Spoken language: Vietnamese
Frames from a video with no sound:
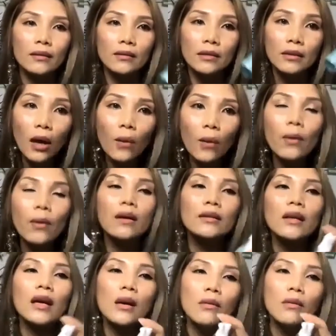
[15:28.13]
sâu hơn
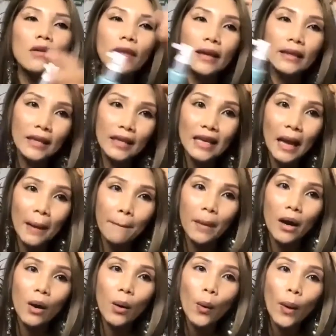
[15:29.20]
chứ không có phải chỉ nằm
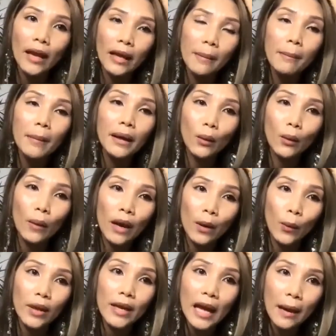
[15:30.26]
ở ngoài cái mặt ngoài
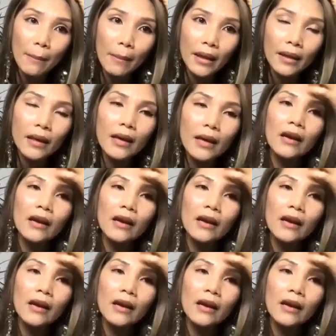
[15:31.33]
của da mình